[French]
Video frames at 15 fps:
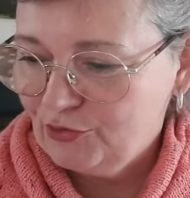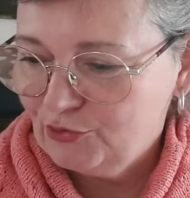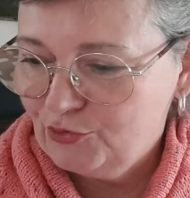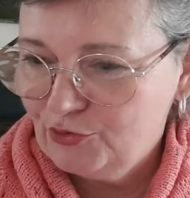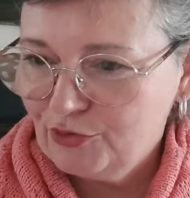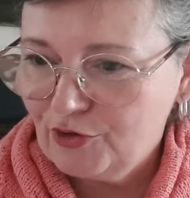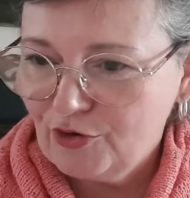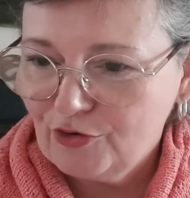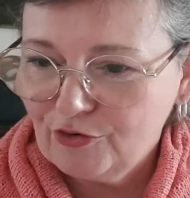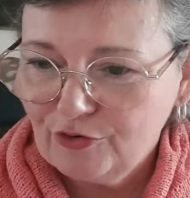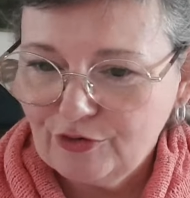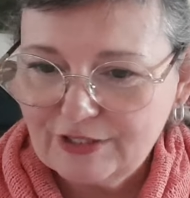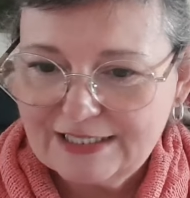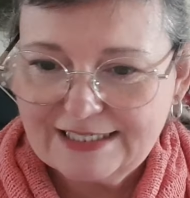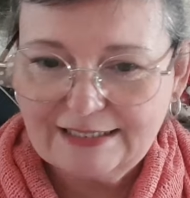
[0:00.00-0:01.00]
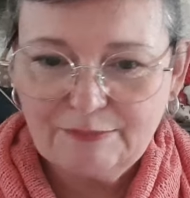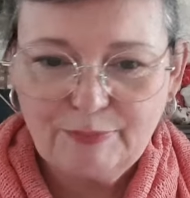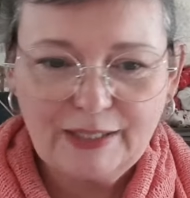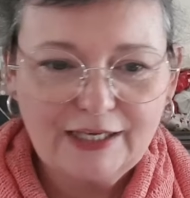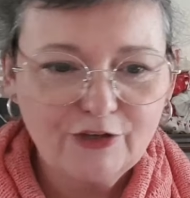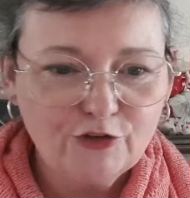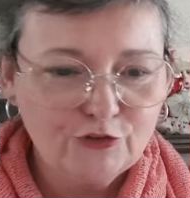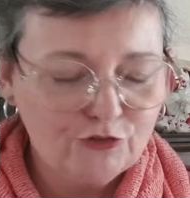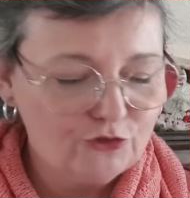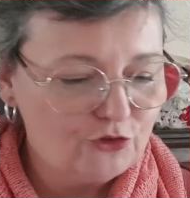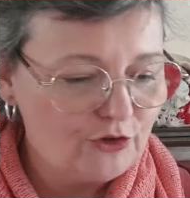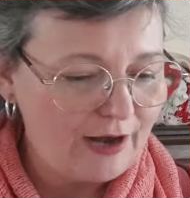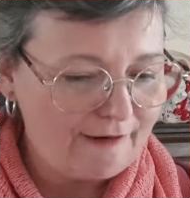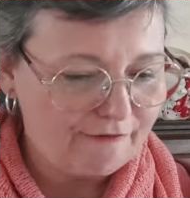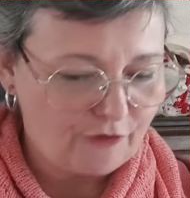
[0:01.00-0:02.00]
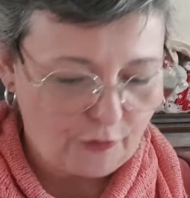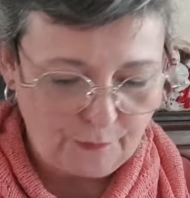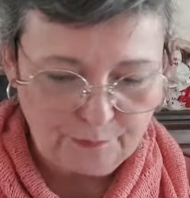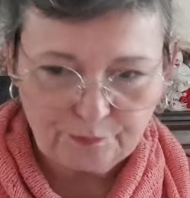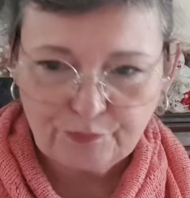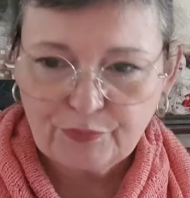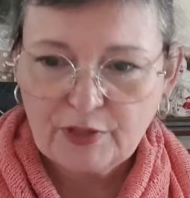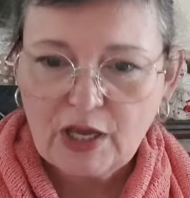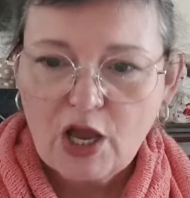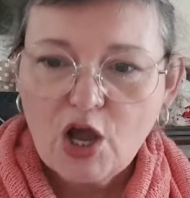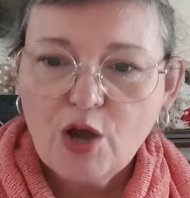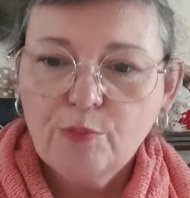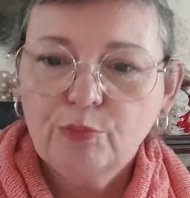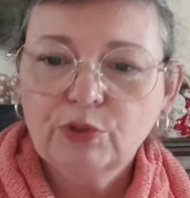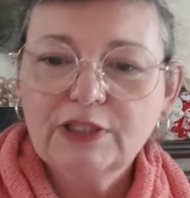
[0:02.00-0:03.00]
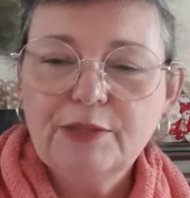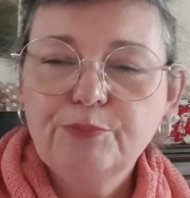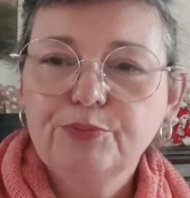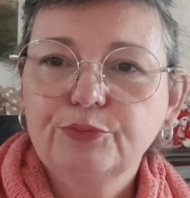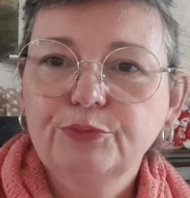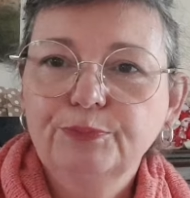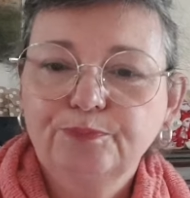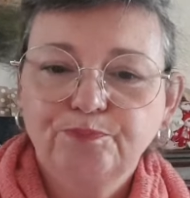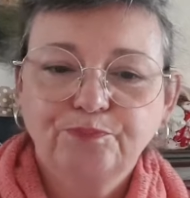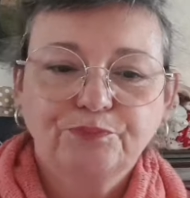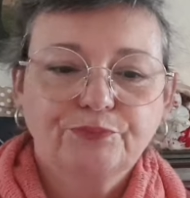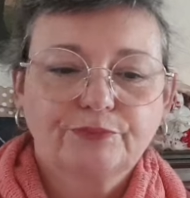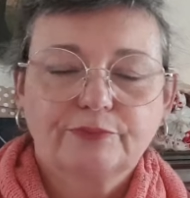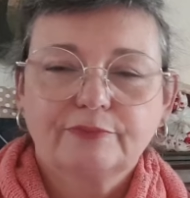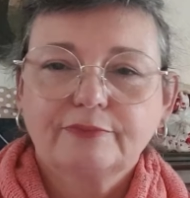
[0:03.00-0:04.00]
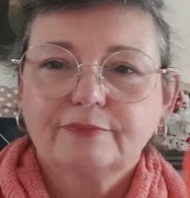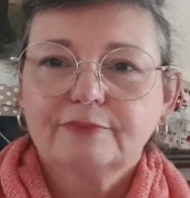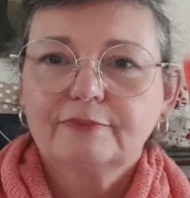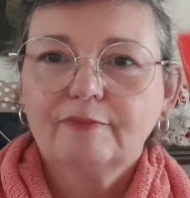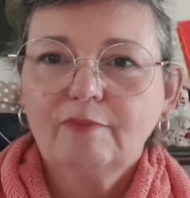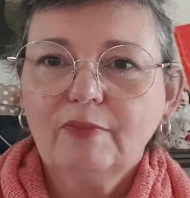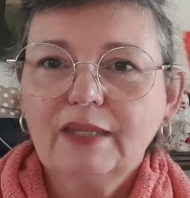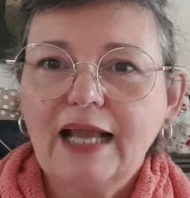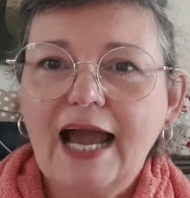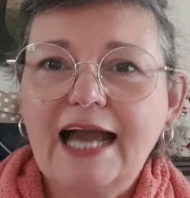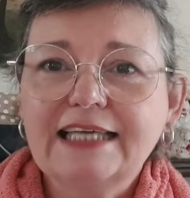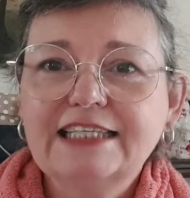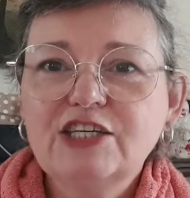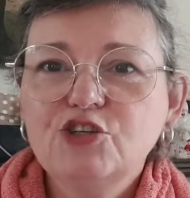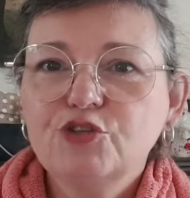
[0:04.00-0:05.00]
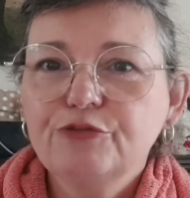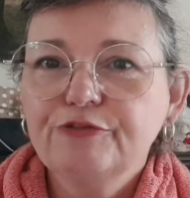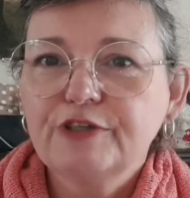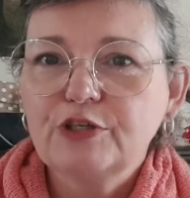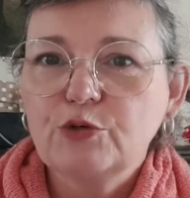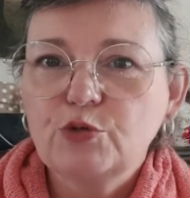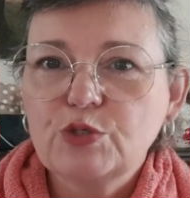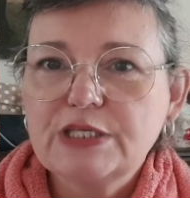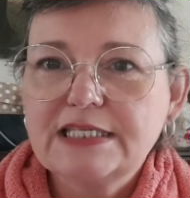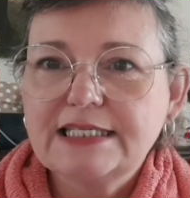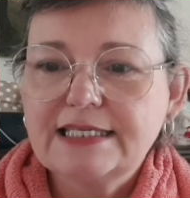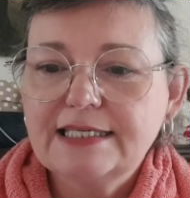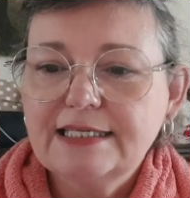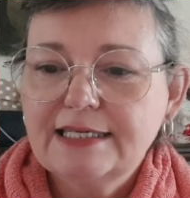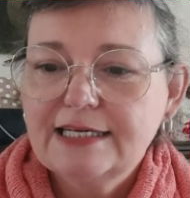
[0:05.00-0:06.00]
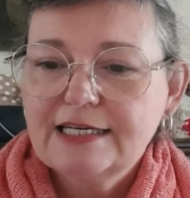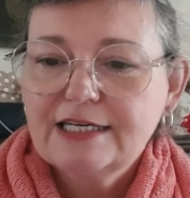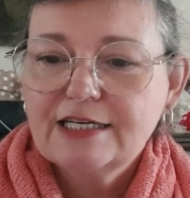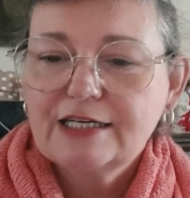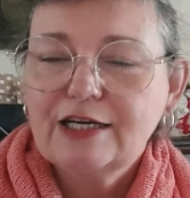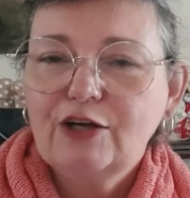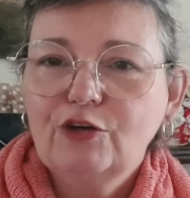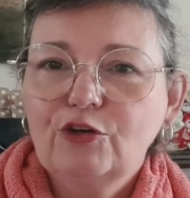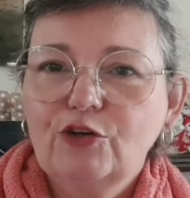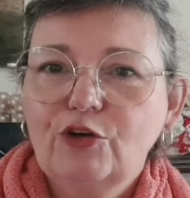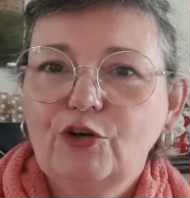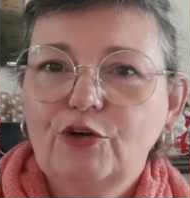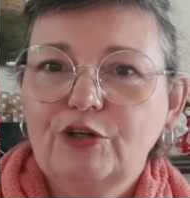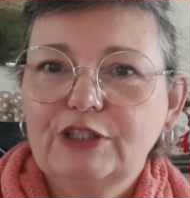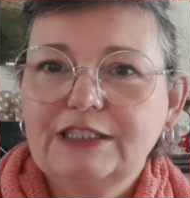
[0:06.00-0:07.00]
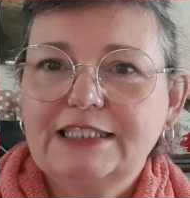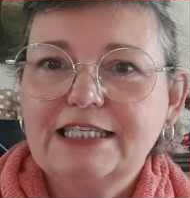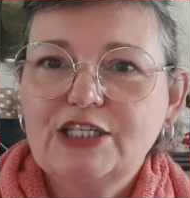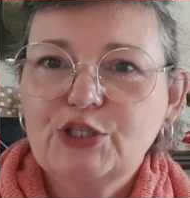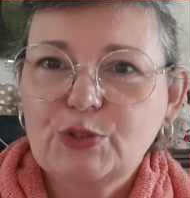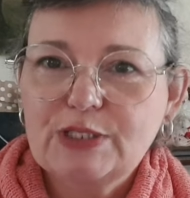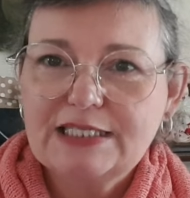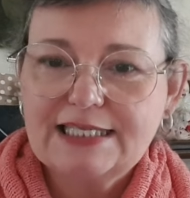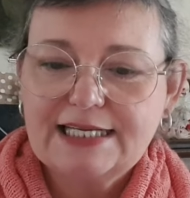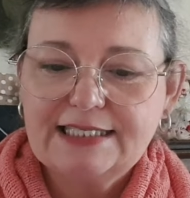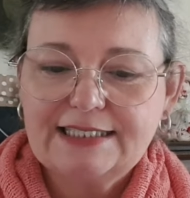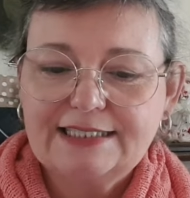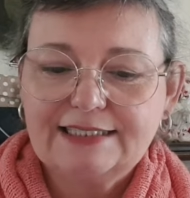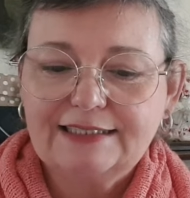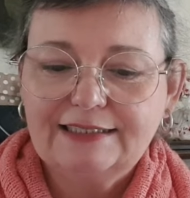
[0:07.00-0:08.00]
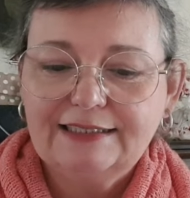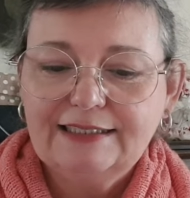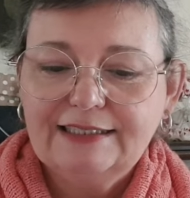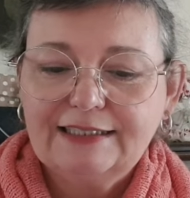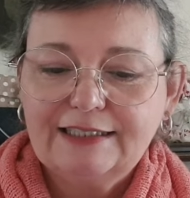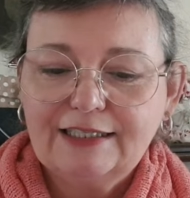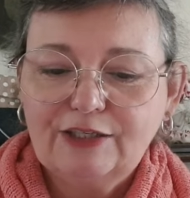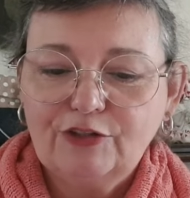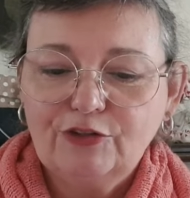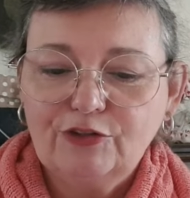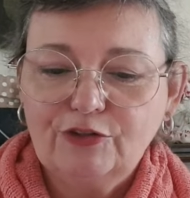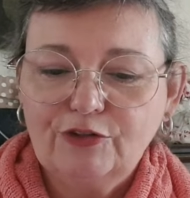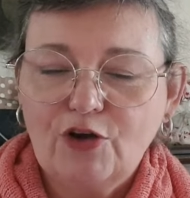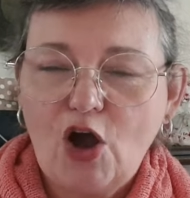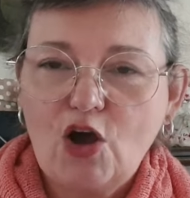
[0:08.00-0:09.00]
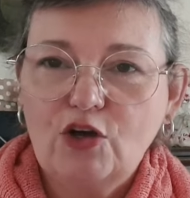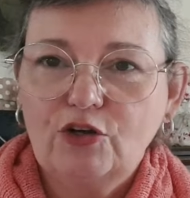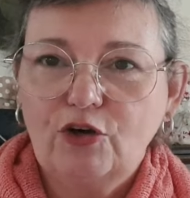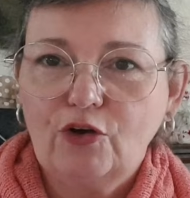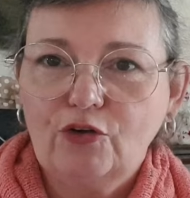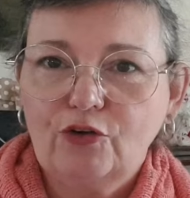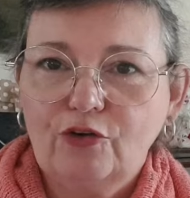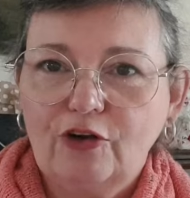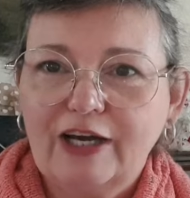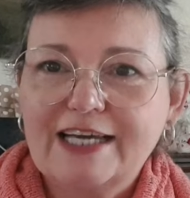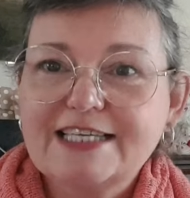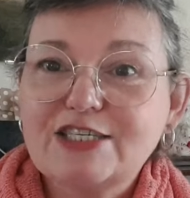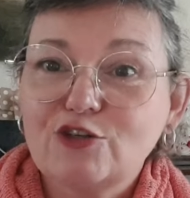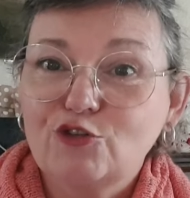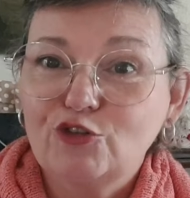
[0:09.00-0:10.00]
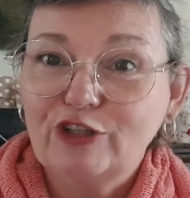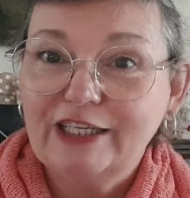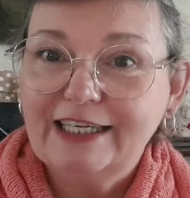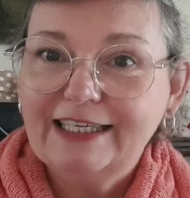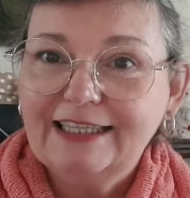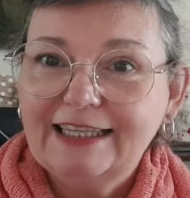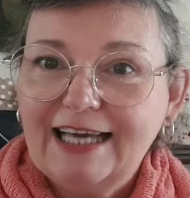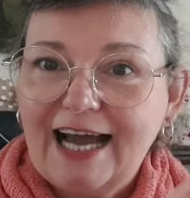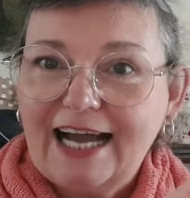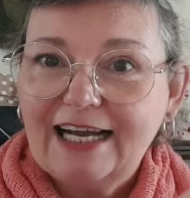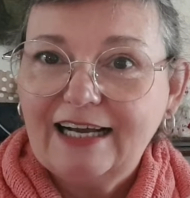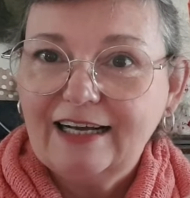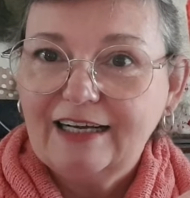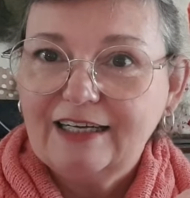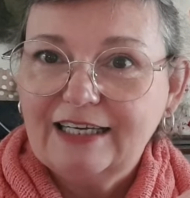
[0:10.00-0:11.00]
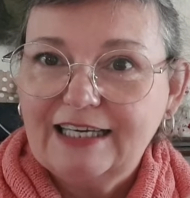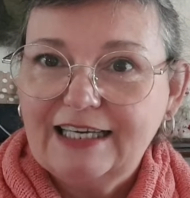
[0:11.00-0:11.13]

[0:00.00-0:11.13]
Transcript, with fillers: durant cette période de l'Avent. Mon époux, à qui je fais aussi des chaussettes en reste de laine, a